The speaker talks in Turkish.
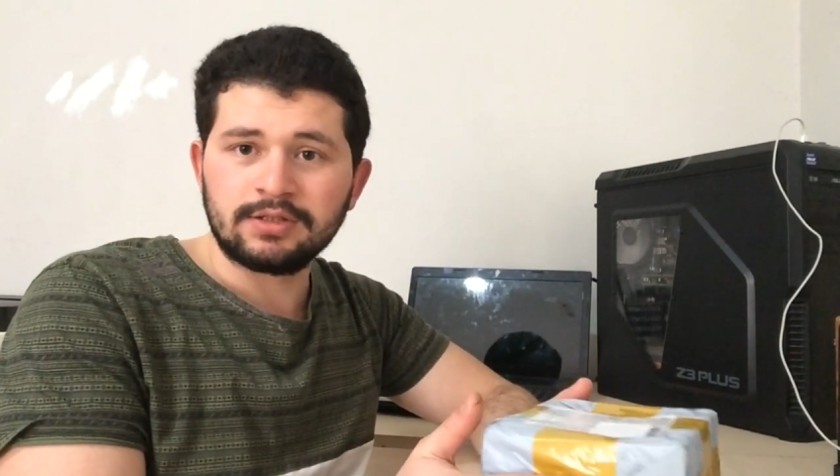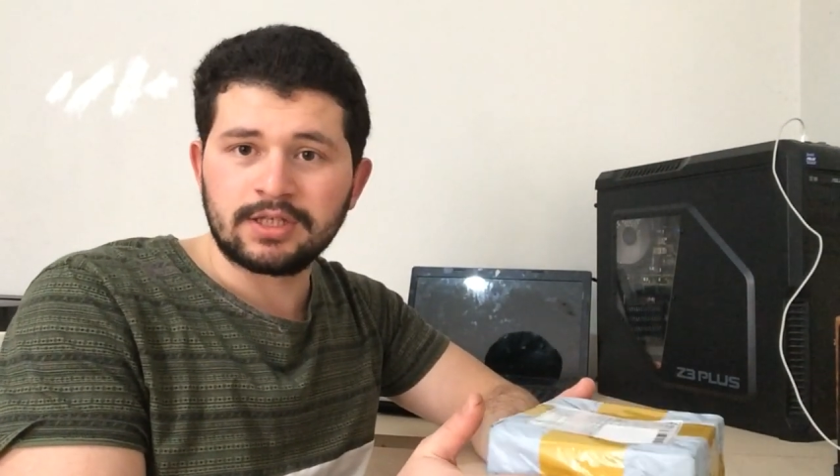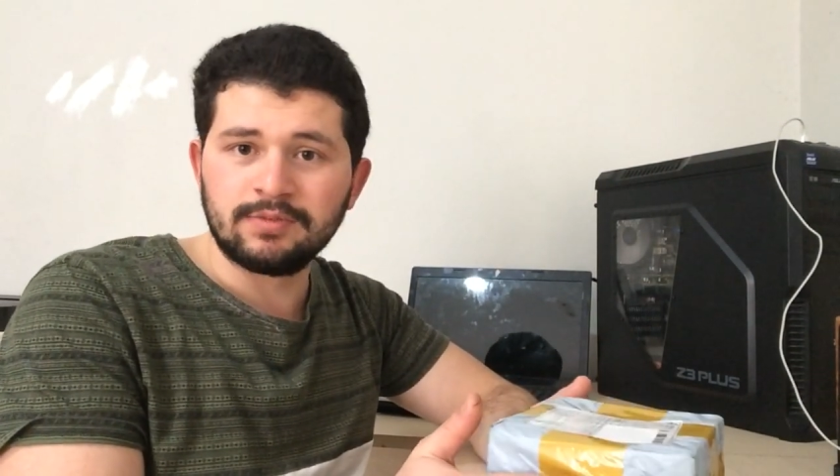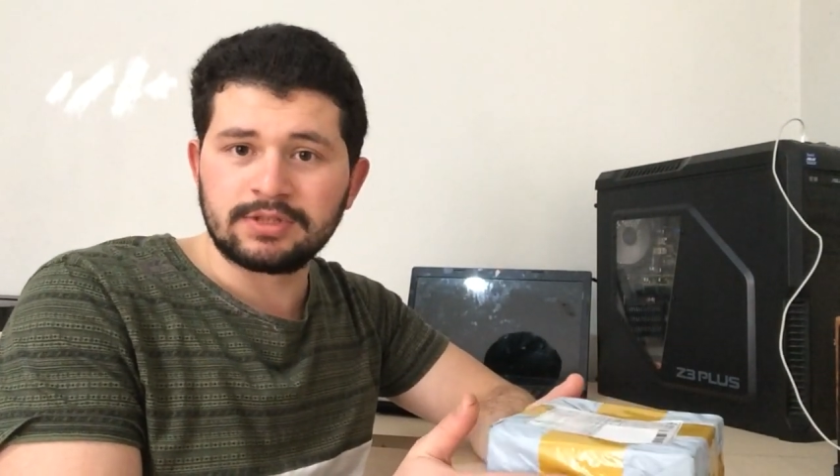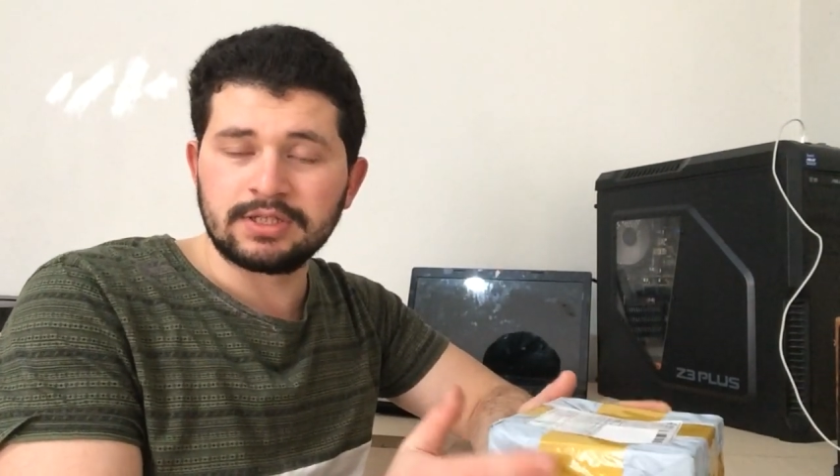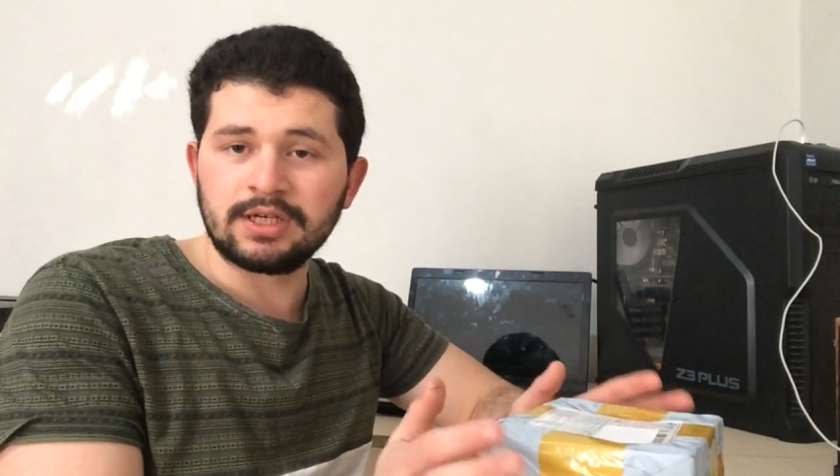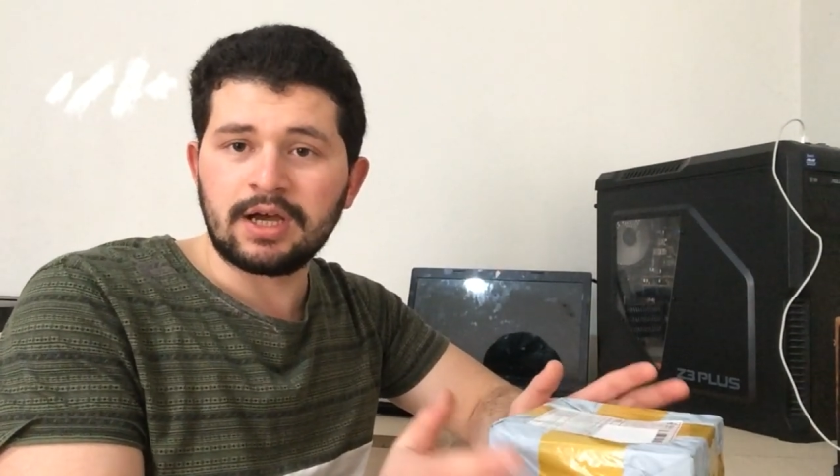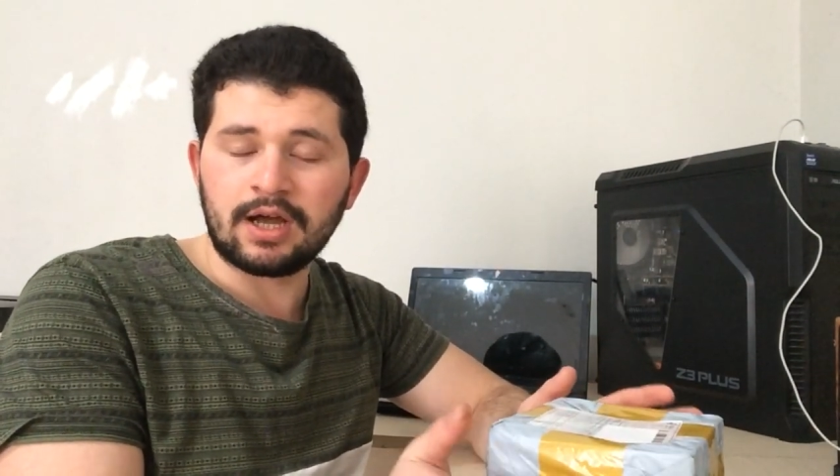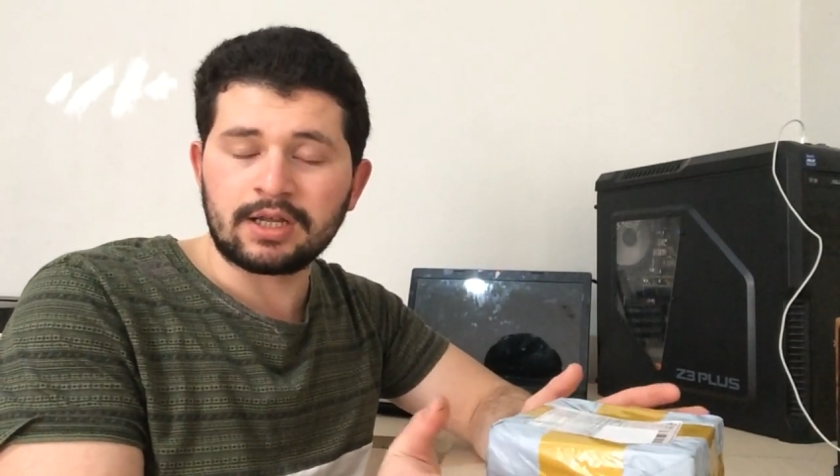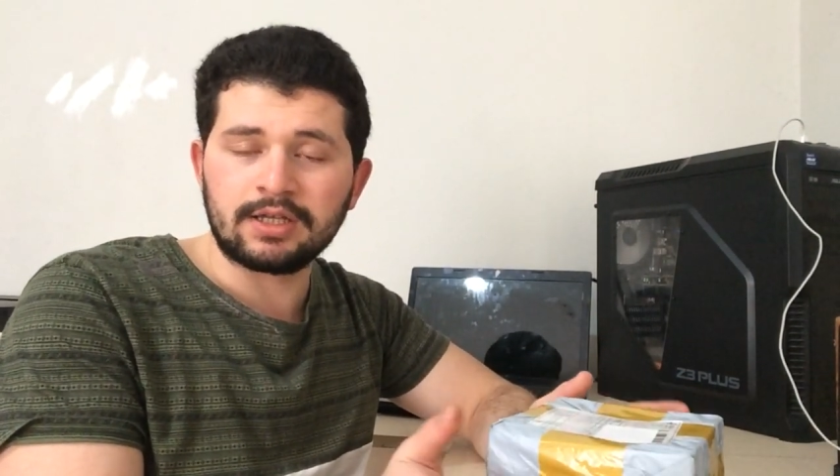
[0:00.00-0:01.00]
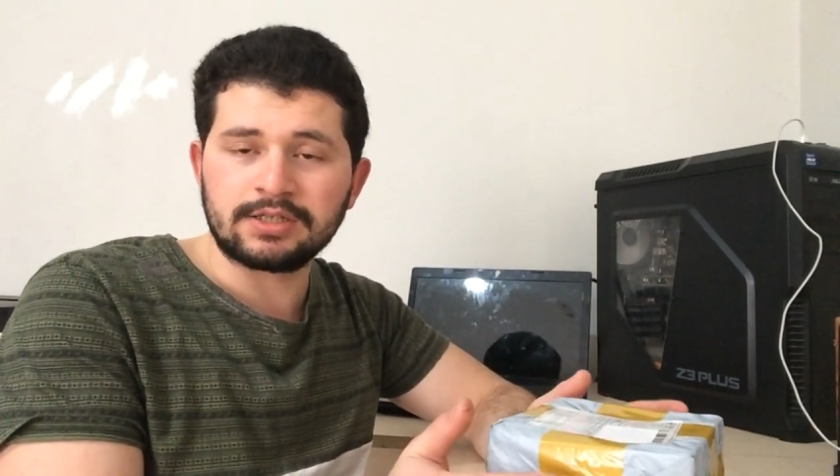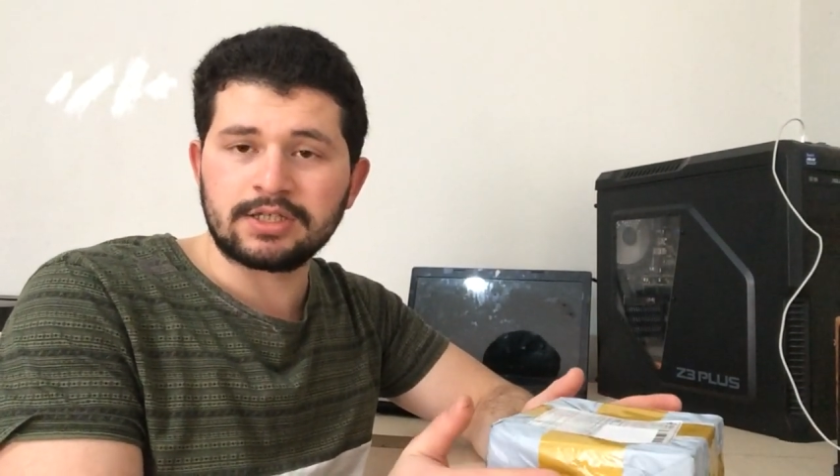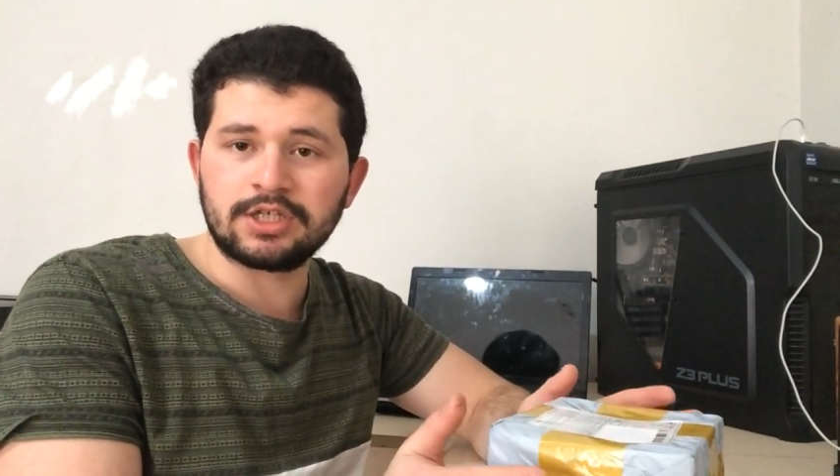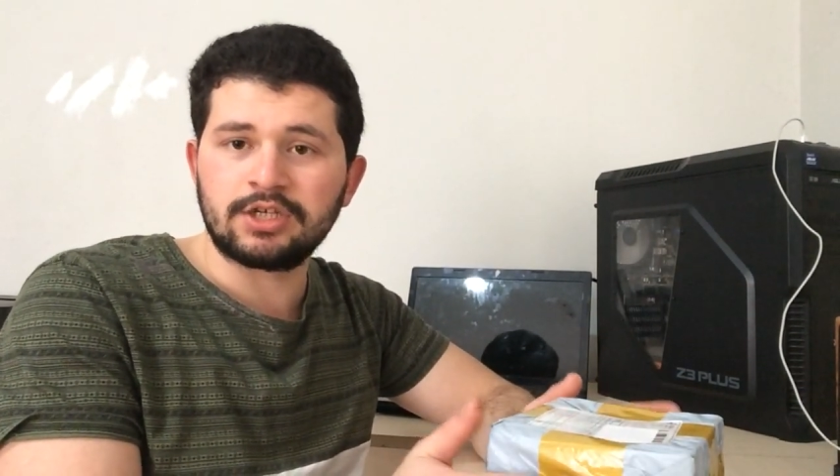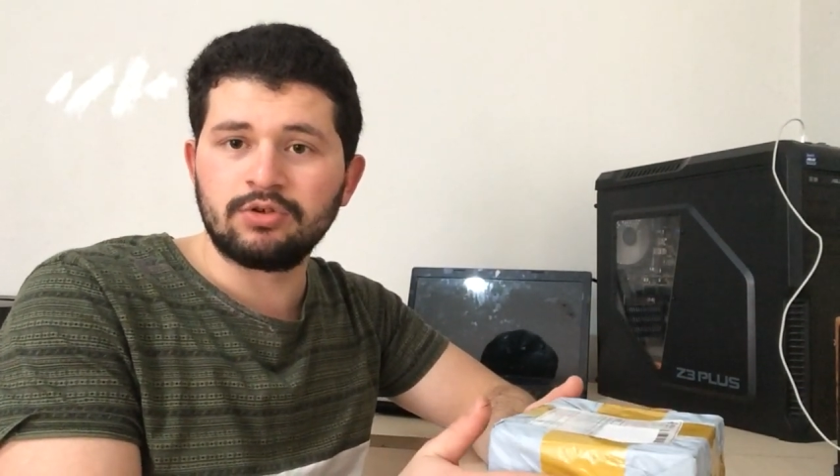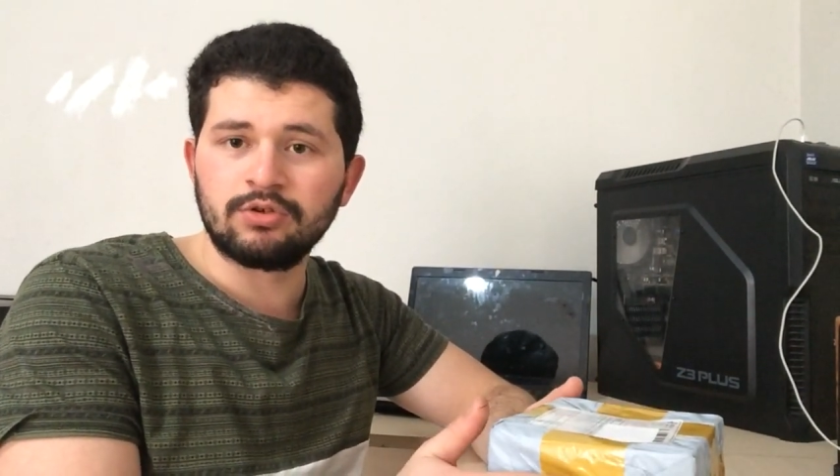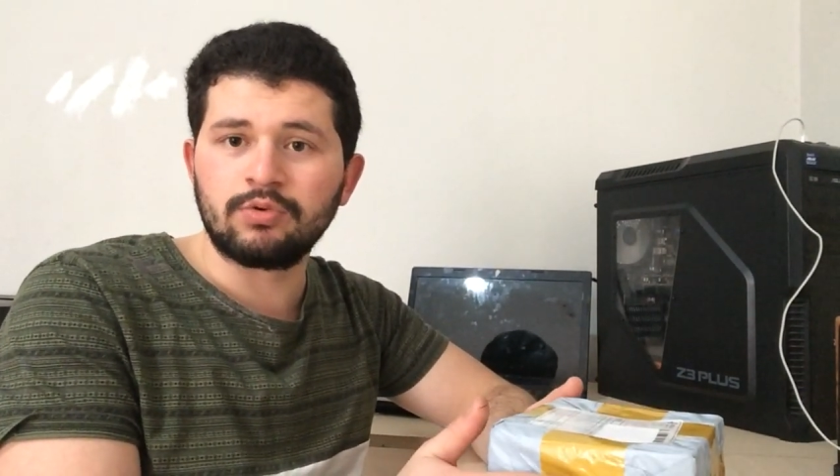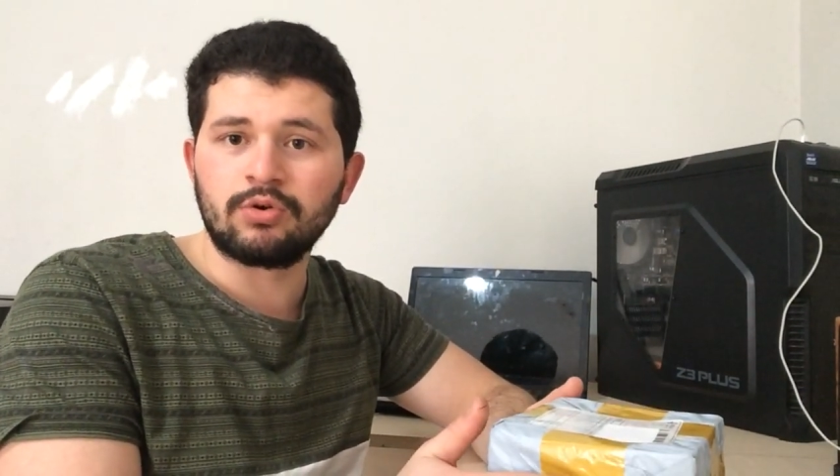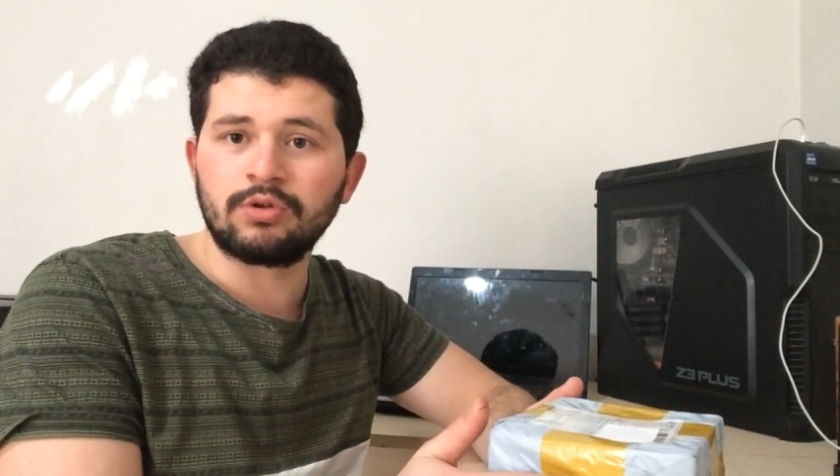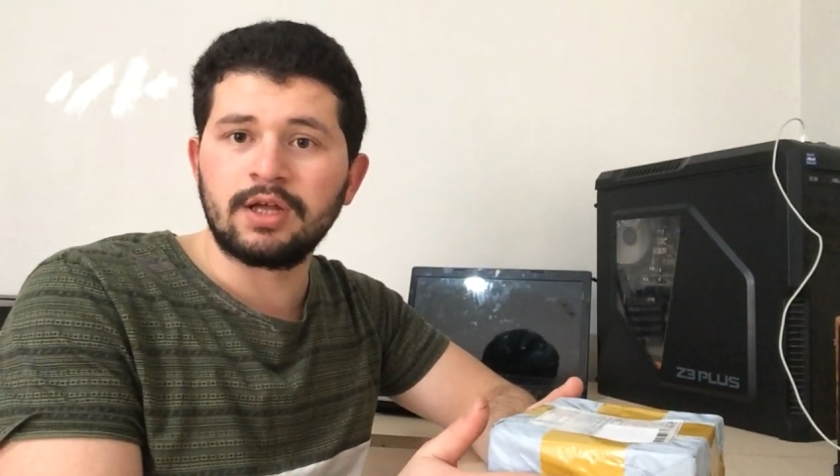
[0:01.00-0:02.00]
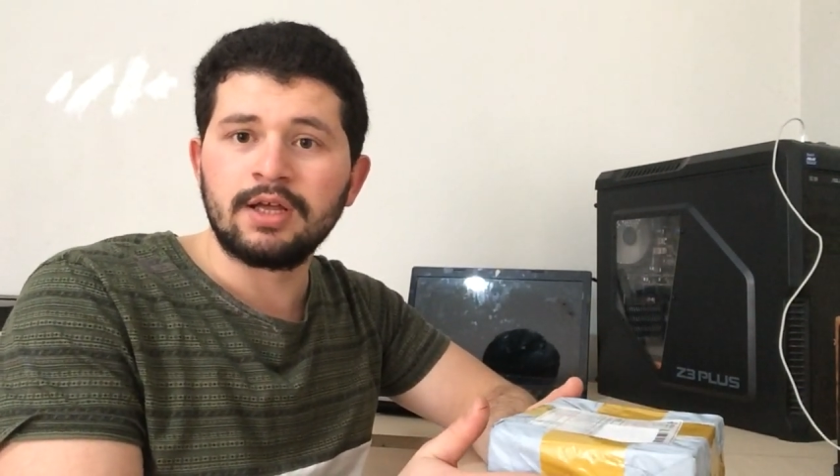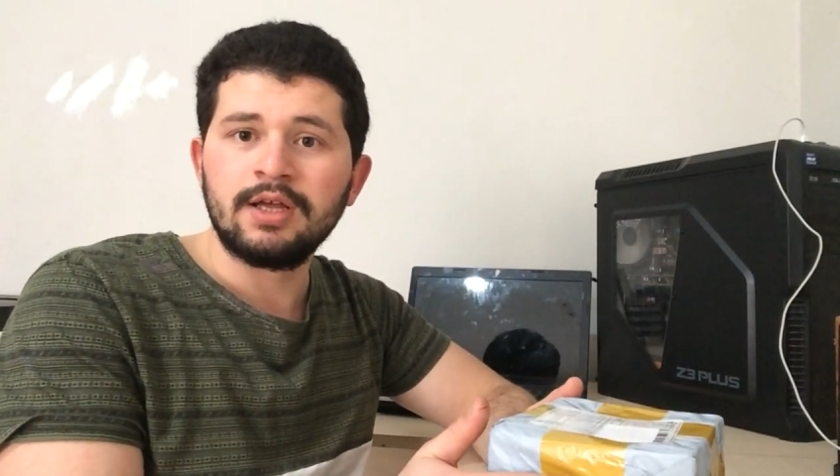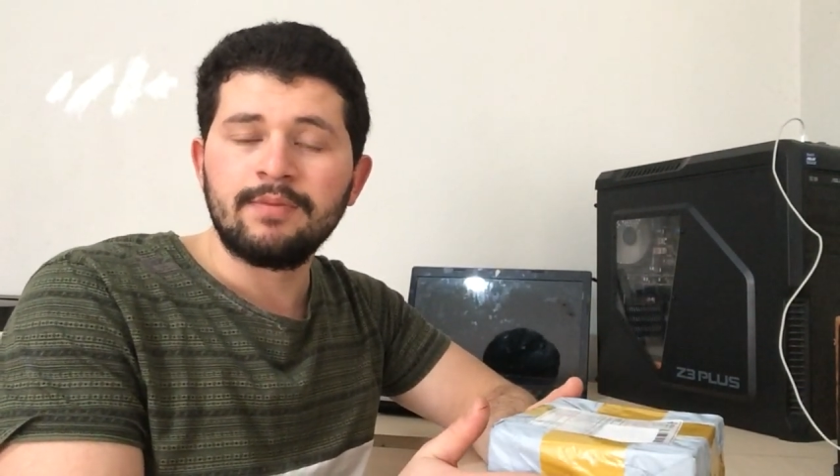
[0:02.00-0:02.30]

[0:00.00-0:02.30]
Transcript: kimisi arkadaşlar çekiniyordu bu konuda.